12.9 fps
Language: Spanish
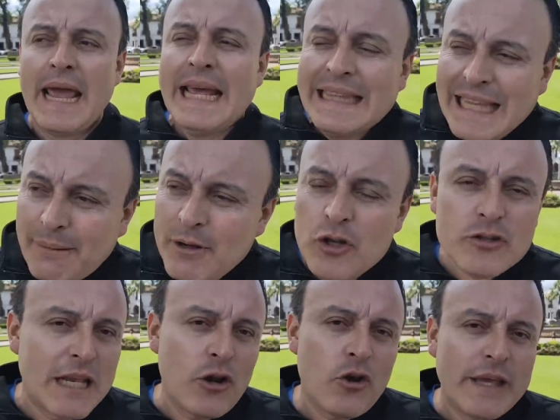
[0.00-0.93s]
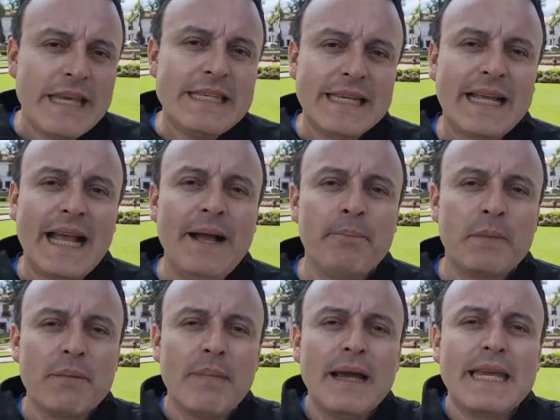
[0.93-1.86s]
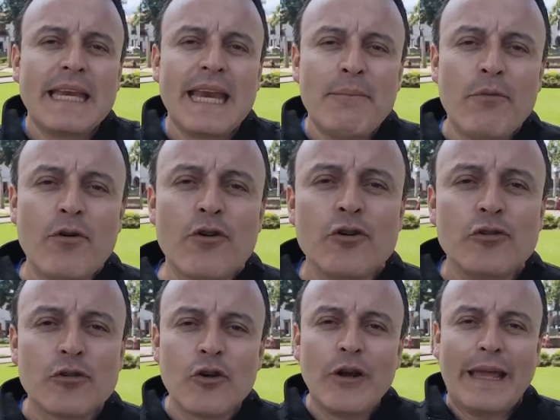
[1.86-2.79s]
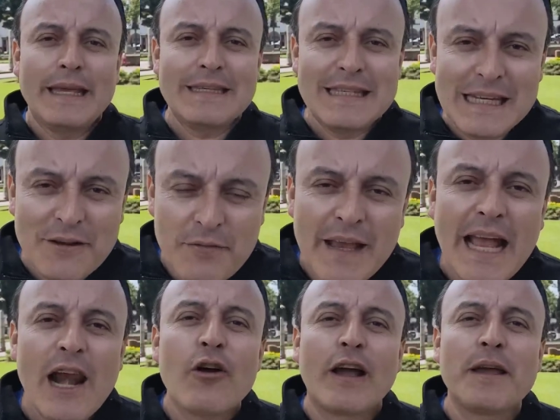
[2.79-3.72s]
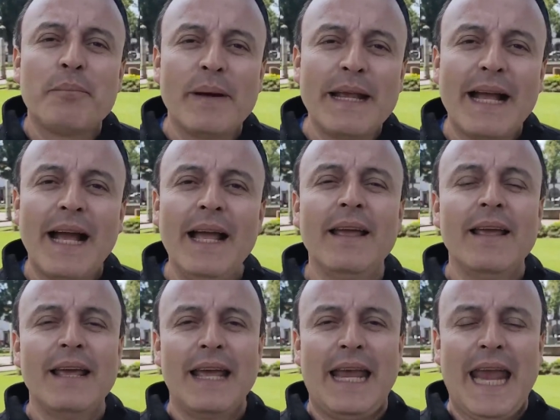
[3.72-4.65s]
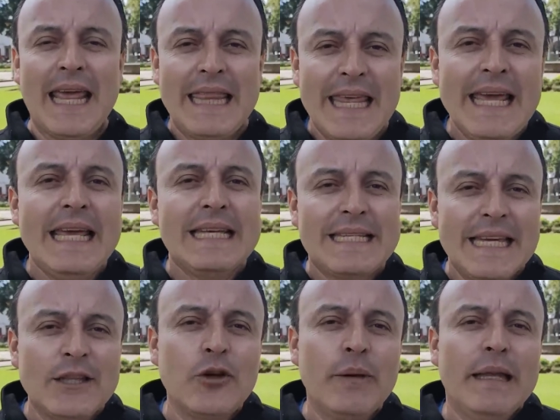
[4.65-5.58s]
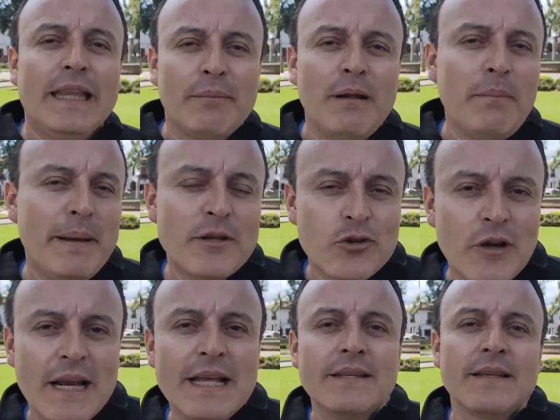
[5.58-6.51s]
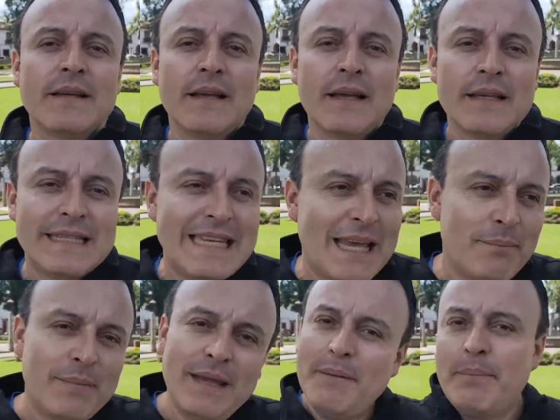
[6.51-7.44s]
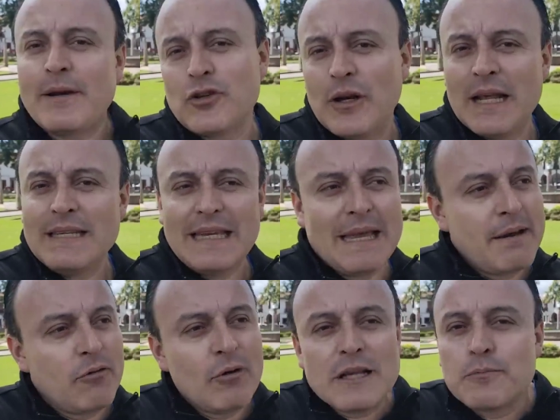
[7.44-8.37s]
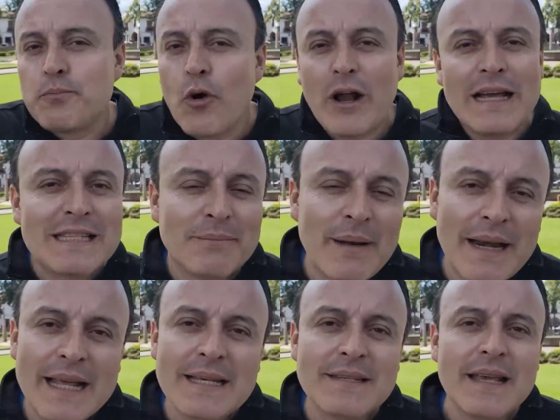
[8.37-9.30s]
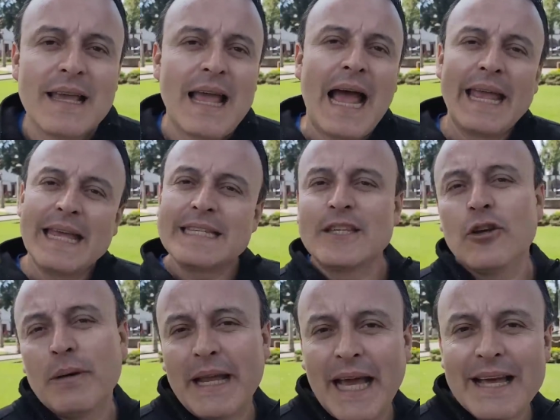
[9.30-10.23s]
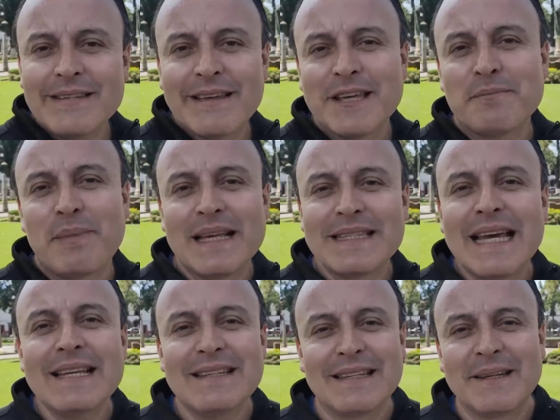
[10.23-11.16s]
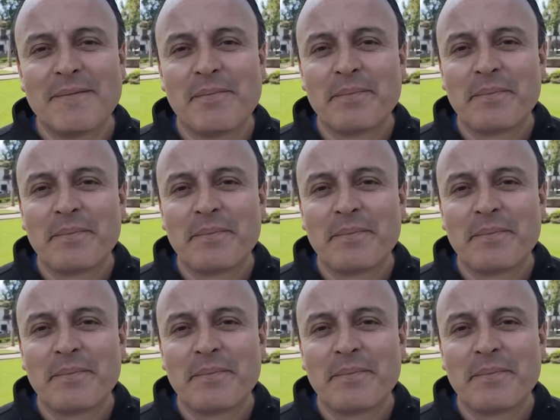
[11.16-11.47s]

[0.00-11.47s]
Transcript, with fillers: En términos de logística, imaginémonos lo que significa, lo que implica que de 120 mil personas, 100 mil personas en unas pocas semanas hayan sido obligadas a desplazarse.